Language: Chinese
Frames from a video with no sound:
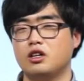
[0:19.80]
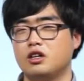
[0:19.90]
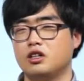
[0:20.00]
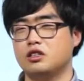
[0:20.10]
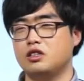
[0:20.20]

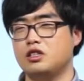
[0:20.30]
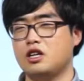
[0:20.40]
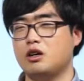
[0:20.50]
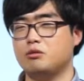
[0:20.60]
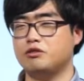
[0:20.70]
啊。第
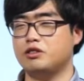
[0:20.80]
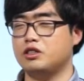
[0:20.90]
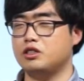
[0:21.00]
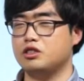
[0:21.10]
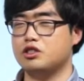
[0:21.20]
三个部
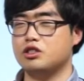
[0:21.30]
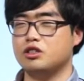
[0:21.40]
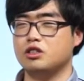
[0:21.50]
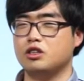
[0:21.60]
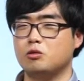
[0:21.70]
分
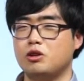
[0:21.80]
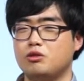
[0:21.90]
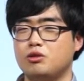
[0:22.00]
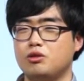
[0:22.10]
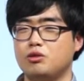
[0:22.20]
是关
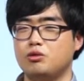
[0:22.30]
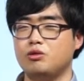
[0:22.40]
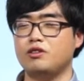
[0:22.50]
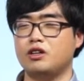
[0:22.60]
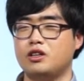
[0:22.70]
于
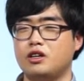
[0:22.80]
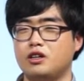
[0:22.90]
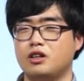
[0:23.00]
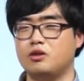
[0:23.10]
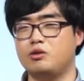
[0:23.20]
语法点
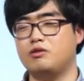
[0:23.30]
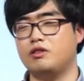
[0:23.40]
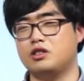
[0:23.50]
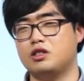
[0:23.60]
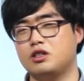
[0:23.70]
啊，语
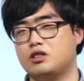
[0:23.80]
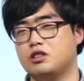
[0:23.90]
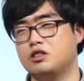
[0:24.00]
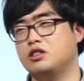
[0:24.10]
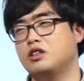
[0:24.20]
法这个
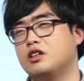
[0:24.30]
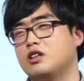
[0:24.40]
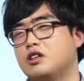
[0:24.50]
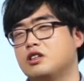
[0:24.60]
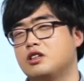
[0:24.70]
词
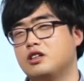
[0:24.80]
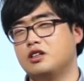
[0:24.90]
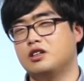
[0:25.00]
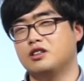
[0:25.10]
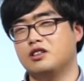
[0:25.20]

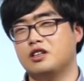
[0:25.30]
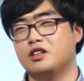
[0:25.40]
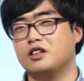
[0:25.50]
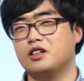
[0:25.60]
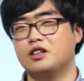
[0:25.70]
的那
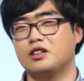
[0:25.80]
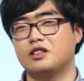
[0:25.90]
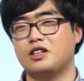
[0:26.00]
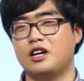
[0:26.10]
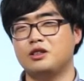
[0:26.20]
个
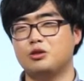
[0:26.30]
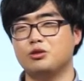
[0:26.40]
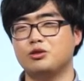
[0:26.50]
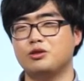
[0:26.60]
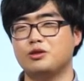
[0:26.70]
难
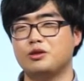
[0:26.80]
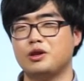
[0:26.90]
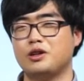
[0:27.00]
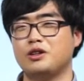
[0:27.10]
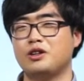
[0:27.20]
度
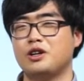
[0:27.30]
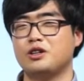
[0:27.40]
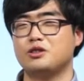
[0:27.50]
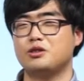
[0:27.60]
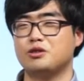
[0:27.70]

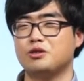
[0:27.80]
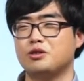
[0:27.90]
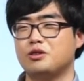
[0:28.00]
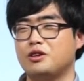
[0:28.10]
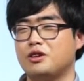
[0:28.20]

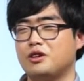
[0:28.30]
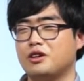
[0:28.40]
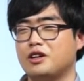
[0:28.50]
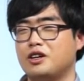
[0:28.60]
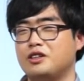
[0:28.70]
就啊
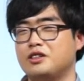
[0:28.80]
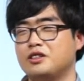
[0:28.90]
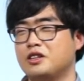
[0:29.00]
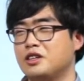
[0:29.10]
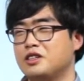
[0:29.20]
跟
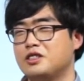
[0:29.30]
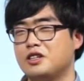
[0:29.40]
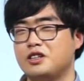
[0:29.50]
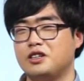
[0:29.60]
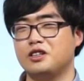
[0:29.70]

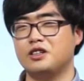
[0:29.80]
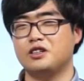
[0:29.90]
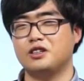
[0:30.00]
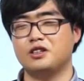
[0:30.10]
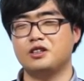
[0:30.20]
这里的
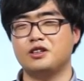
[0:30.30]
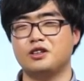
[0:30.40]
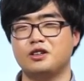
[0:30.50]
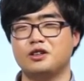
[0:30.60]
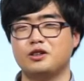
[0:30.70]

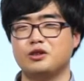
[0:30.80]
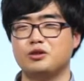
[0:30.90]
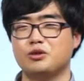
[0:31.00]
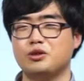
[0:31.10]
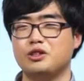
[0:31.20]
啊
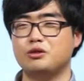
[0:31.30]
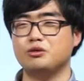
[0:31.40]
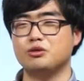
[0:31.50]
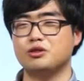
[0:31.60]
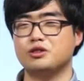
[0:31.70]
容易
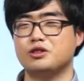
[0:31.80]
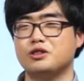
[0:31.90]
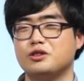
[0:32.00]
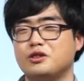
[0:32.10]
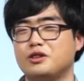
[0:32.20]
度
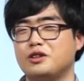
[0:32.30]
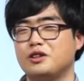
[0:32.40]
是